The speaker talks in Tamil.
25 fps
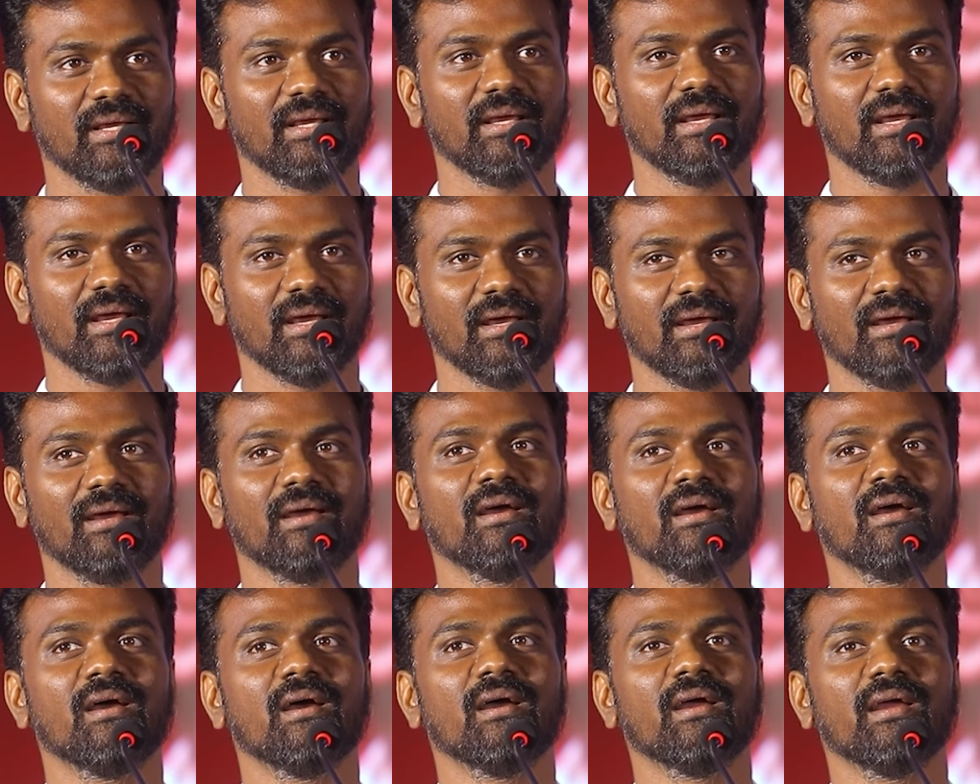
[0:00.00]
இங்கே
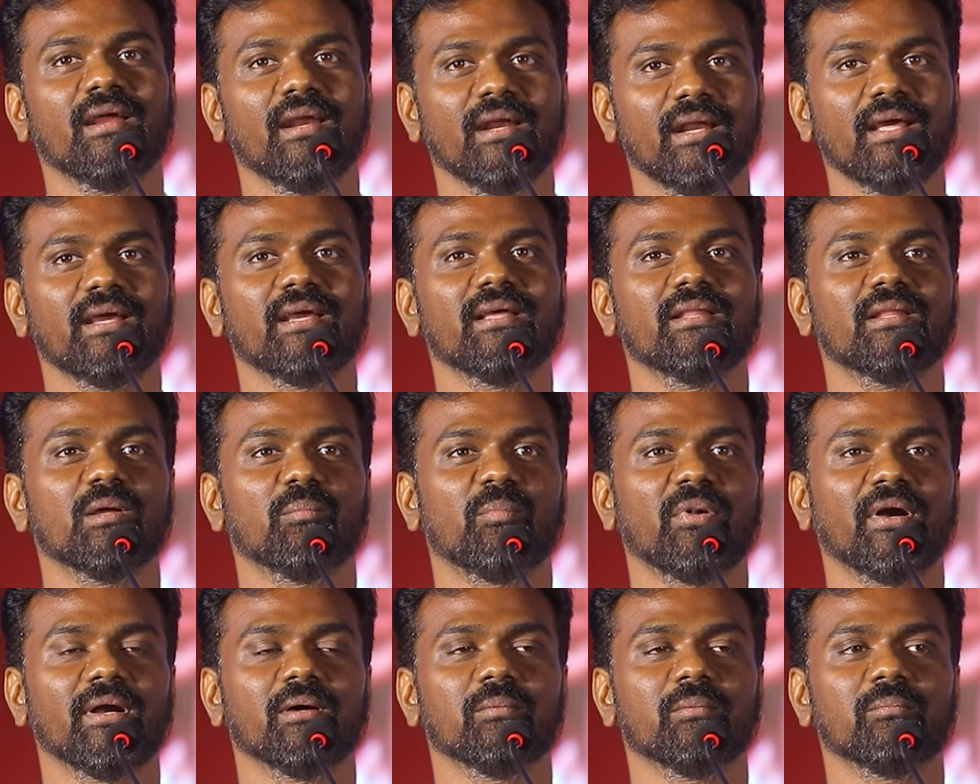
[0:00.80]
இன்றைக்கி இந்த
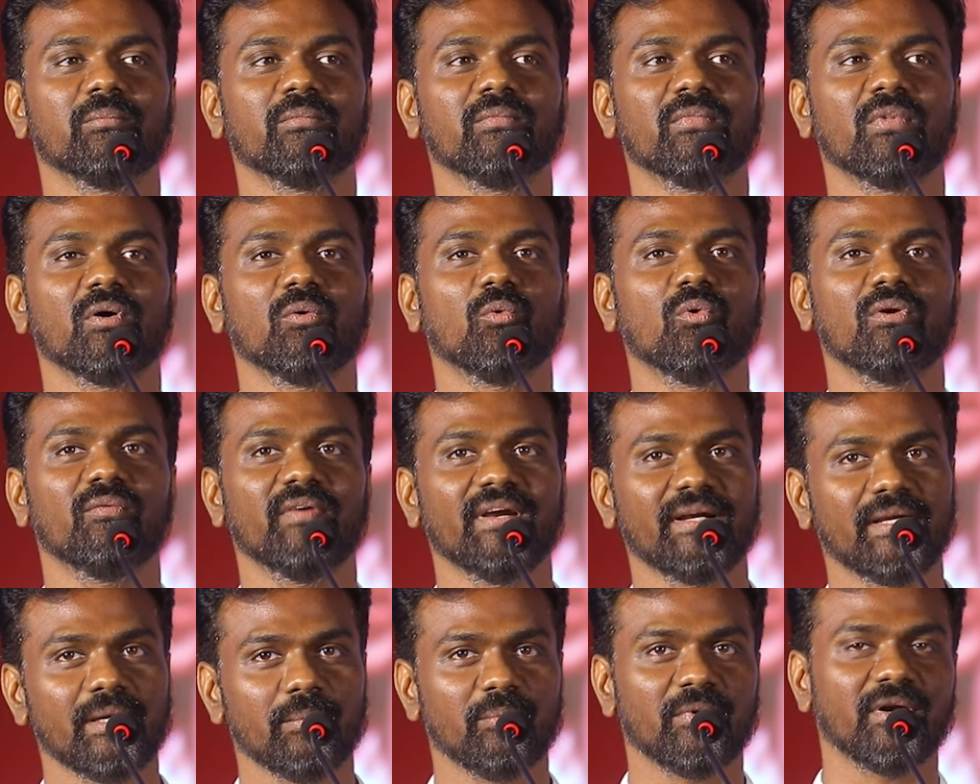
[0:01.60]
படம் ஒரு
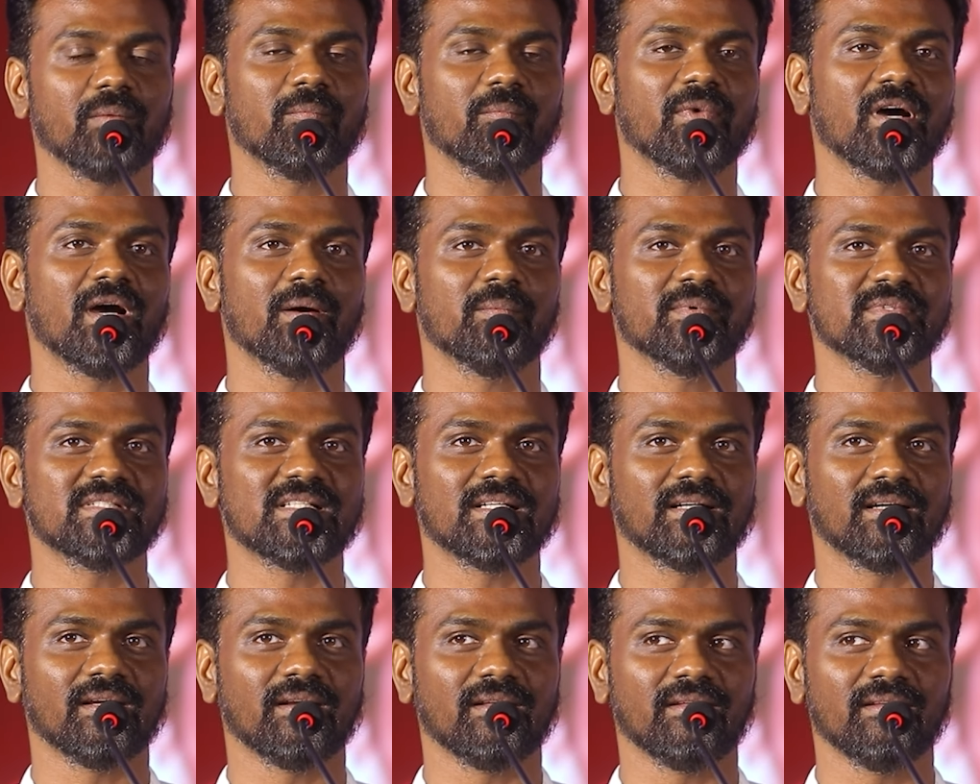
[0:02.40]
வெற்றி படமாக
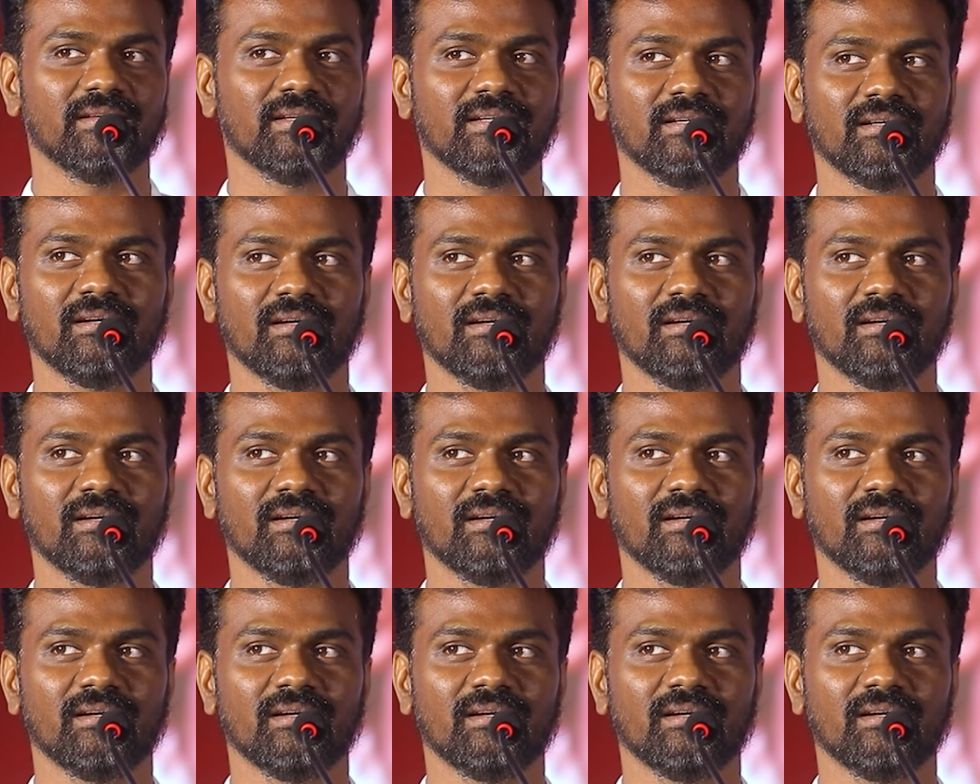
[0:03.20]
அமைஞ்சிருக்கிறது